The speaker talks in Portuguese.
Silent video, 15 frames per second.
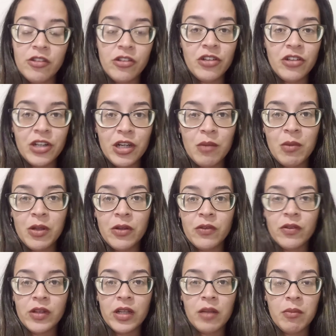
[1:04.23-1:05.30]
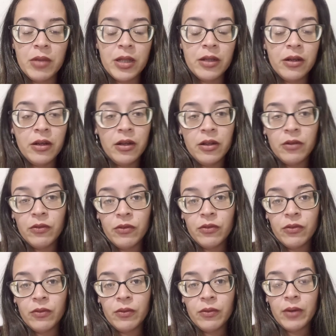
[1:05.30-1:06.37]
a gente acaba não se
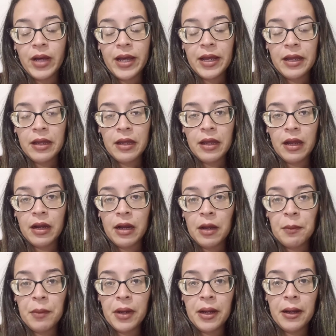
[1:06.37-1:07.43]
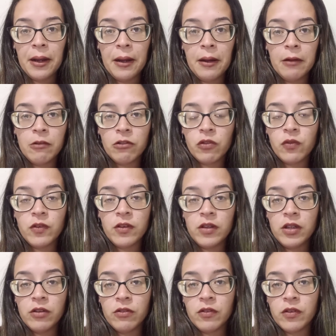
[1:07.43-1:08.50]
adaptando, é, acaba os
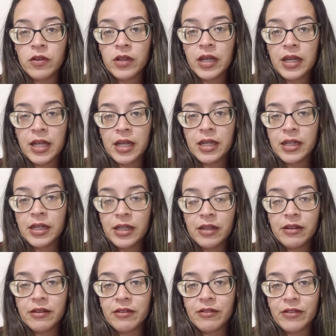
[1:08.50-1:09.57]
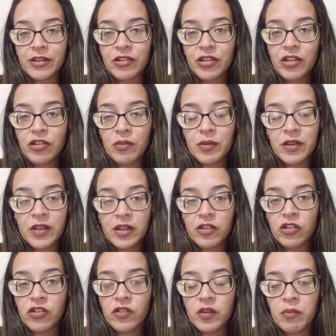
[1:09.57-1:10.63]
vizinhos é, encrencando com a gente, apesar de
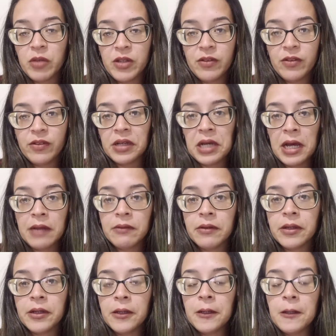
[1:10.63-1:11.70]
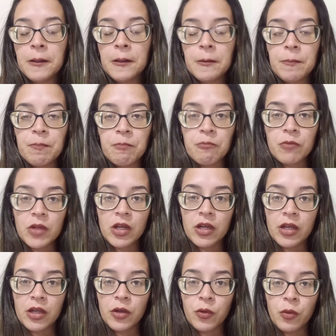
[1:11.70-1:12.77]
a gente ser bem sossegado, né?
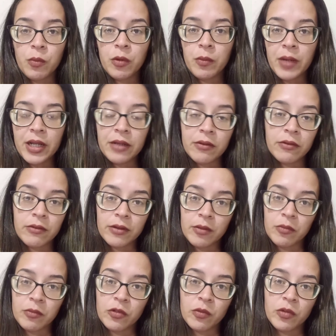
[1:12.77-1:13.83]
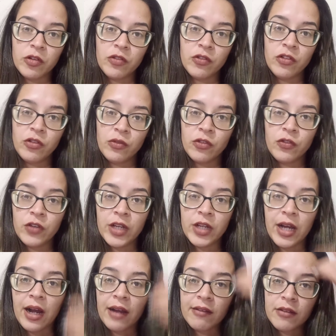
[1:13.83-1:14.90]
É, eu com meu marido não temos motivo nenhum de
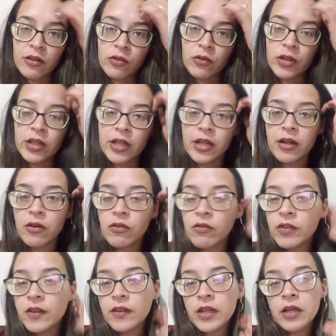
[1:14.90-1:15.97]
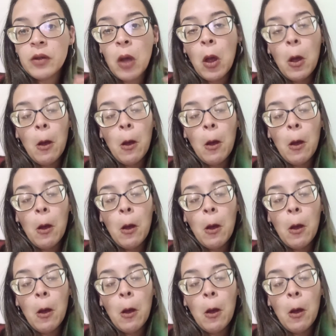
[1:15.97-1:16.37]
ficar caçando intriga com o vizinho,